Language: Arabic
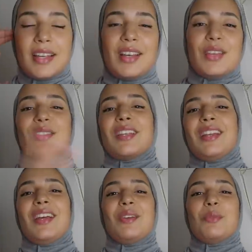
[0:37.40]
سلام
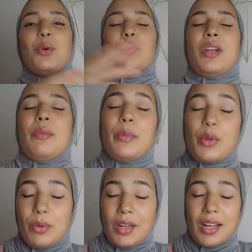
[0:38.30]
سلام ومرحبا
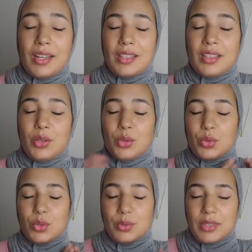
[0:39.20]
بكم على قناتنا
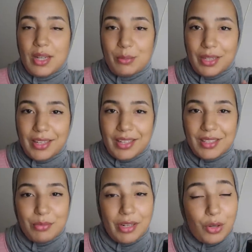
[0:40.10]
اليوتيوب سلام عليك
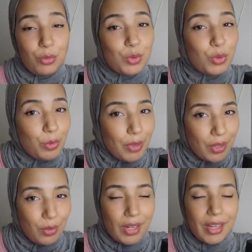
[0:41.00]
كنتمنى انكم تكونوا
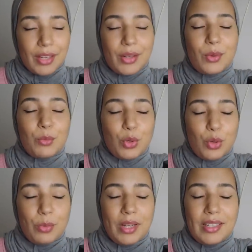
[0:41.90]
بخير وعلى خير
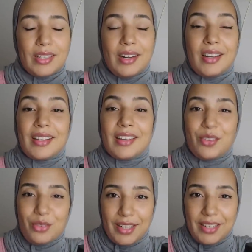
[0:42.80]
اموركم هانيه
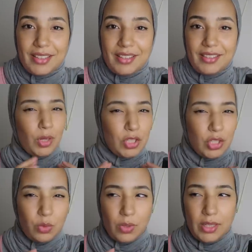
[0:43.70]
كيف العاده واحد
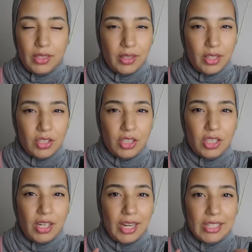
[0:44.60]
شي شويه عندي
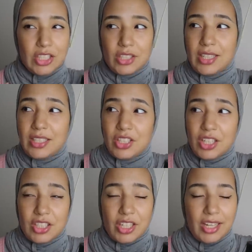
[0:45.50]
الضجيج لحقاش كاينين
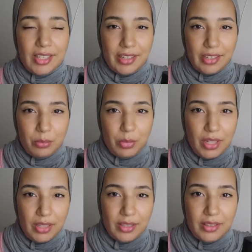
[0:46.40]
شي اشغال دايرين
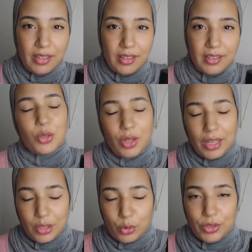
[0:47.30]
بيا حدا الدار دونك
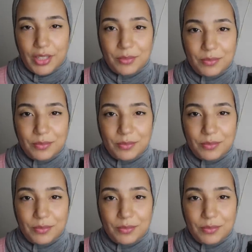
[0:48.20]
عذروني